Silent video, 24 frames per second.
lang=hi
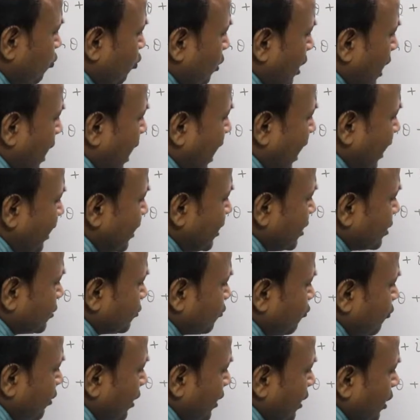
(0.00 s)
टू आर
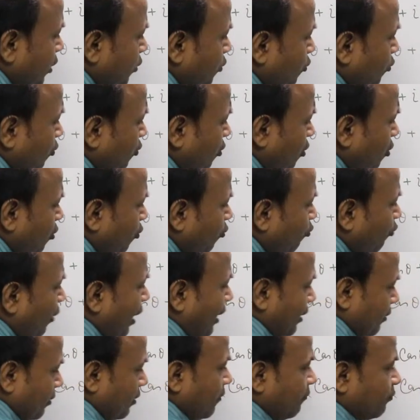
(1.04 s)
स्क्वायर इंटू
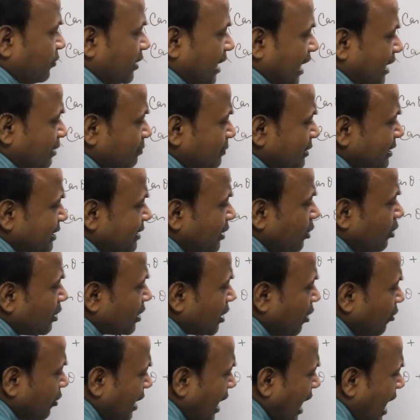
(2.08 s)
वन दैट मीन्स ये
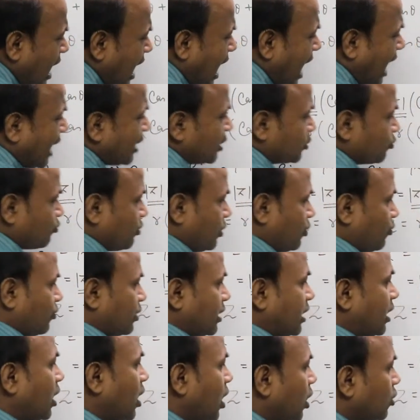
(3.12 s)
क्या हो गया आर स्क्वायर हो
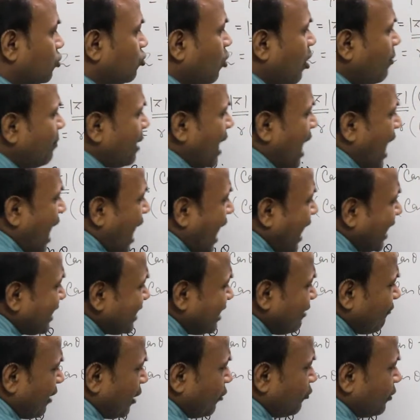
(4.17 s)
गया तो हम आर
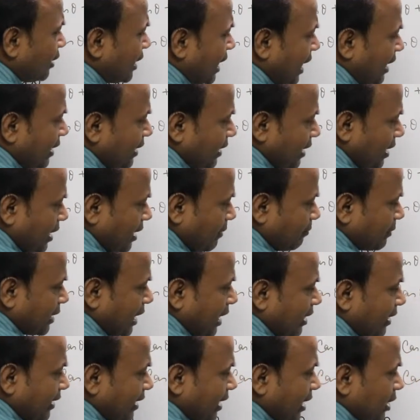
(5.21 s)
की वैल्यू निकालने के लिए हम क्या
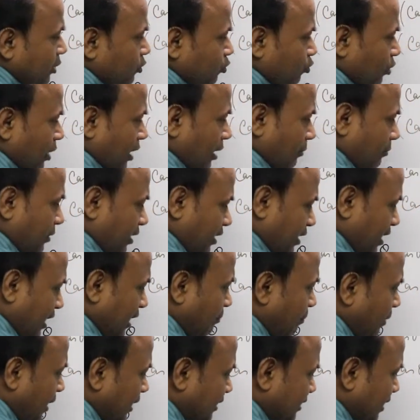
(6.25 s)
करेंगे स्क्वायर हम इधर
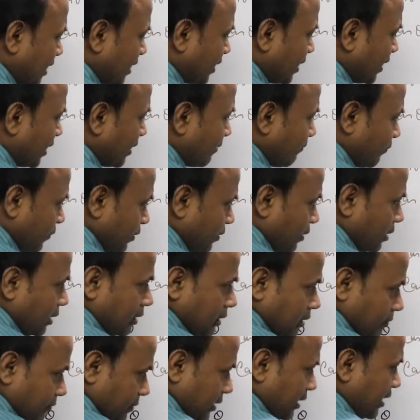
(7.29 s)
रिप्लेस कर
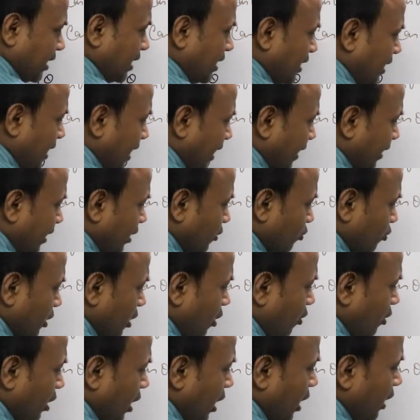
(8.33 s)
देंगे इधर ले आएंगे तो
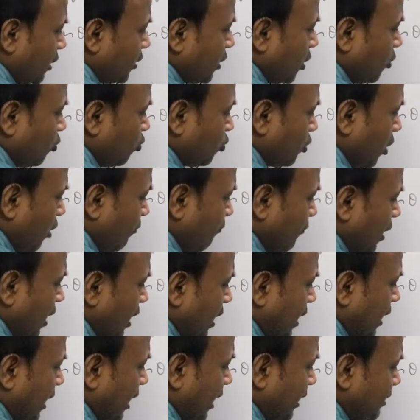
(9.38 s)
क्या होगा अंडर रूट ऑफ
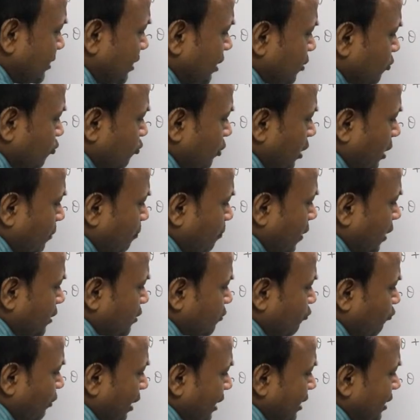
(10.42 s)
एक्स स्क्वायर
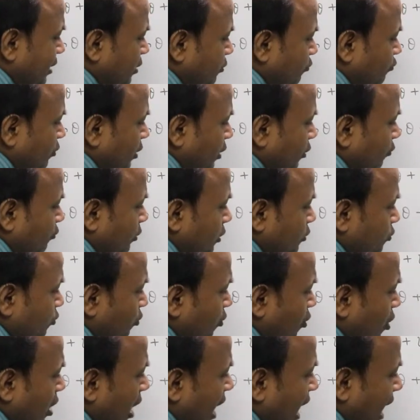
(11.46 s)
प्लस वाई स्क्वायर इक्वल
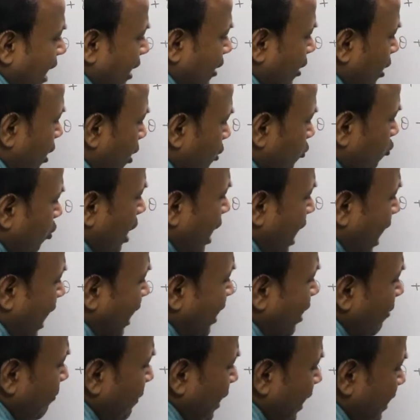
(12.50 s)
टू आर तो
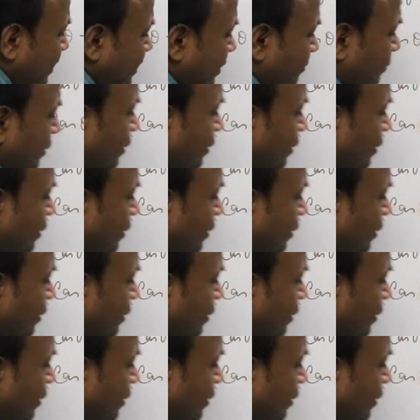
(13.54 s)
आर हम ऐसे